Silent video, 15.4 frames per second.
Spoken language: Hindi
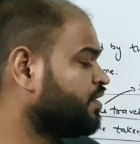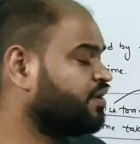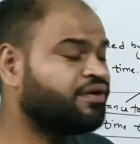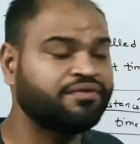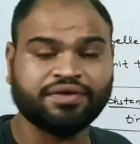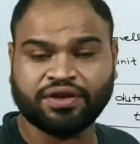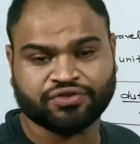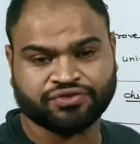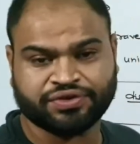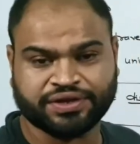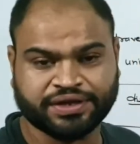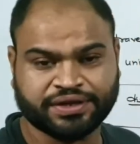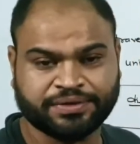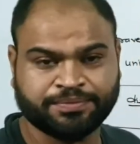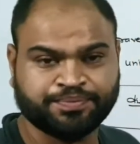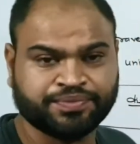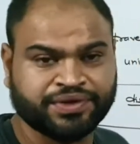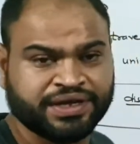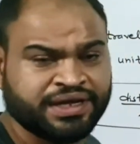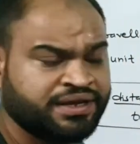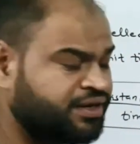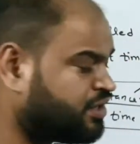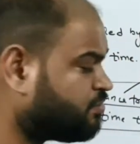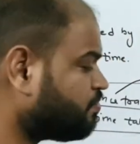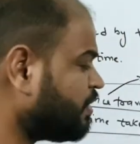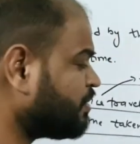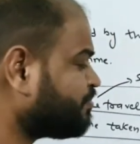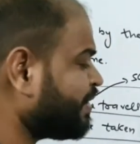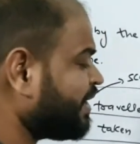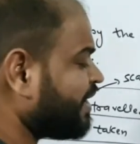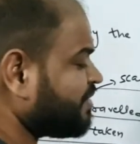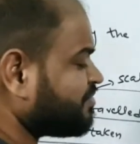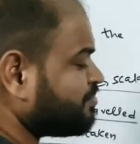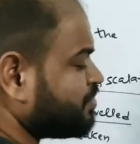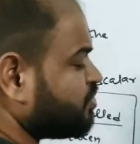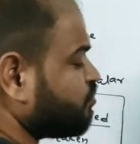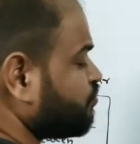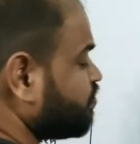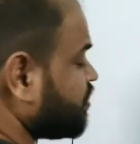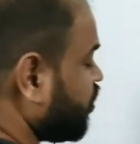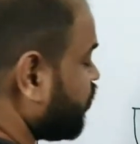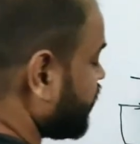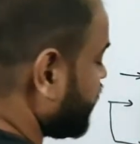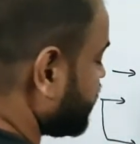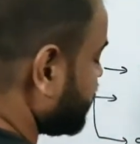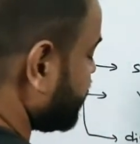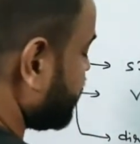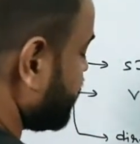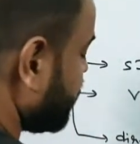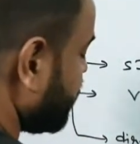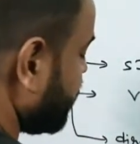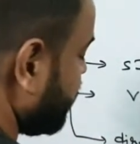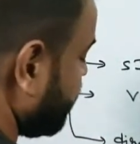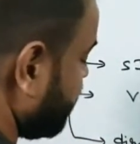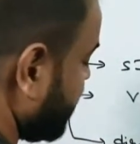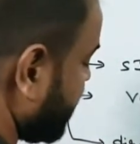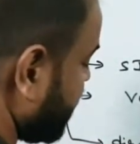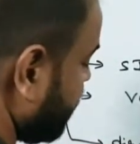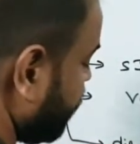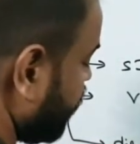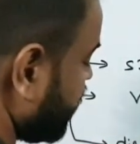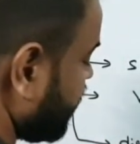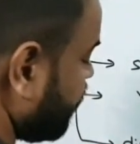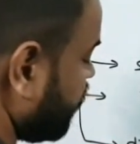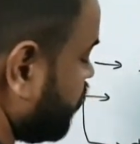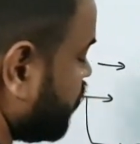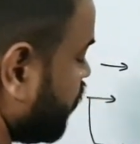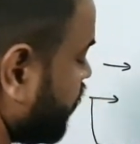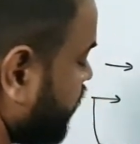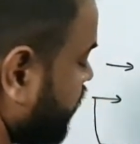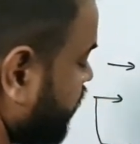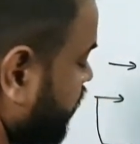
वेलोसिटी की ठीक है डिस्प्लेसमेंट डायरेक्शन बताओ बताओ क्या थी मैंने कल बोला था भूल जाओगे